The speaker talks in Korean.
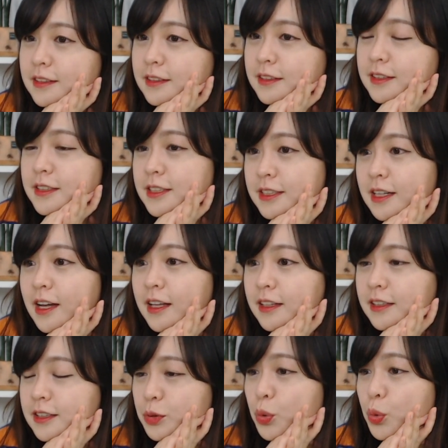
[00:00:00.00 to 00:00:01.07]
그 시간,
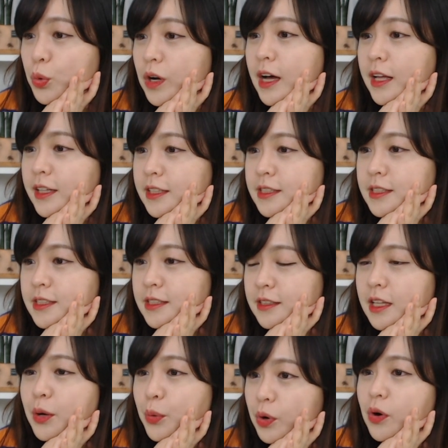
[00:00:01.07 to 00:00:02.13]
그 공간을
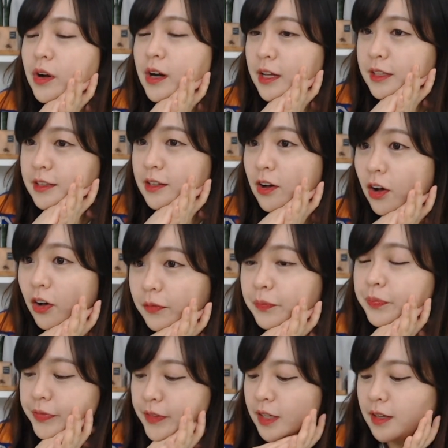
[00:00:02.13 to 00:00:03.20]
지내온 거라는 거.
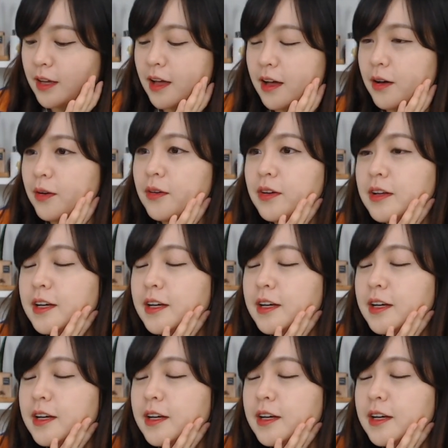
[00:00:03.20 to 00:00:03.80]
하오.